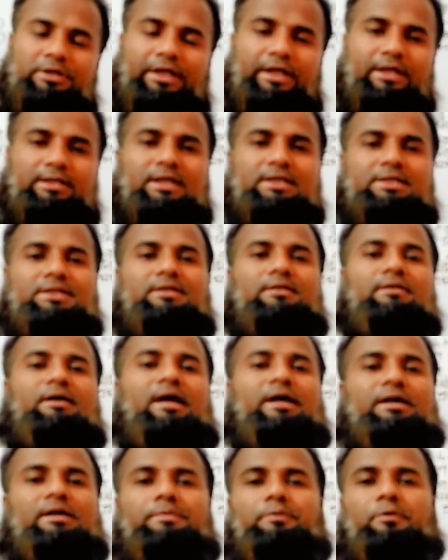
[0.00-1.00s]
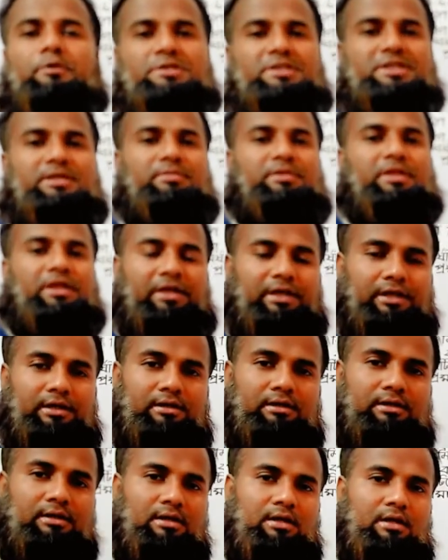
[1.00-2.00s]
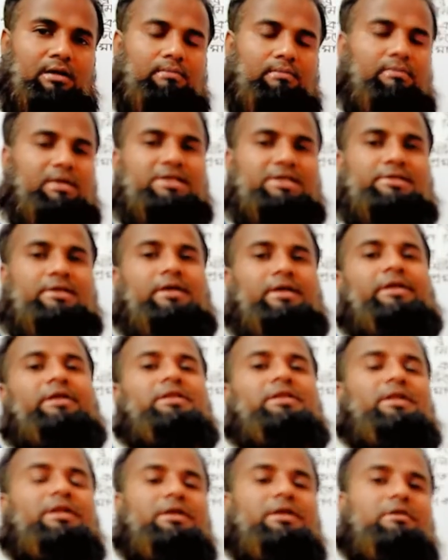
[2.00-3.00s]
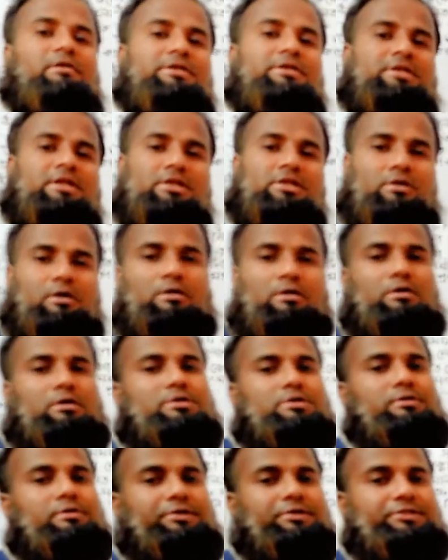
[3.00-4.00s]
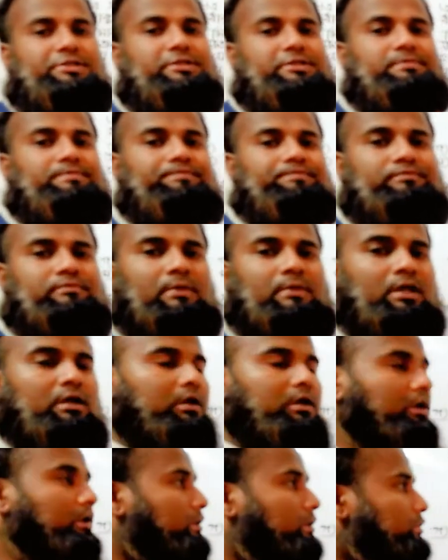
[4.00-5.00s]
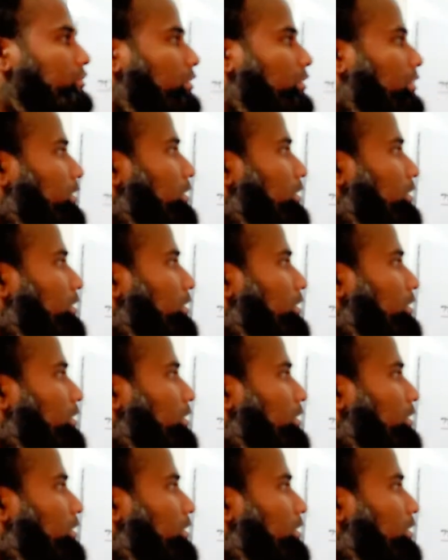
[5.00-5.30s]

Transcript: দিকে যাচ্ছিল আর একটা পশ্চিম দিকে মাঝখানে এদের কি হয়েছে সংঘর্ষ হয়েছে তো